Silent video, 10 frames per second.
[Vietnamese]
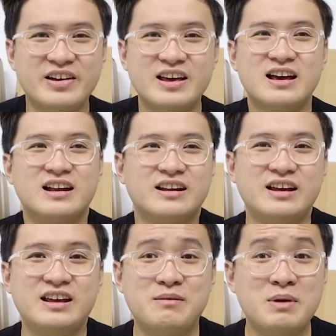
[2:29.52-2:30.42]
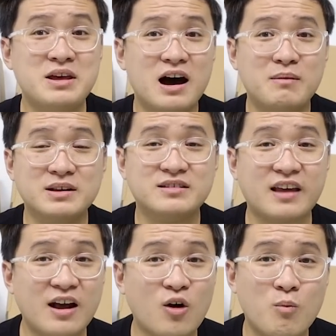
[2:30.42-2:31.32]
rồi thì bây giờ mình
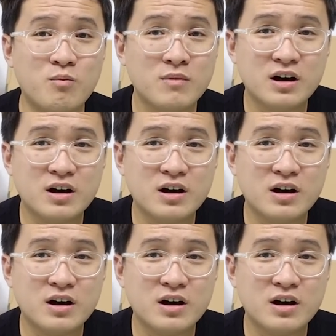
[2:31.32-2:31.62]
sẽ cùng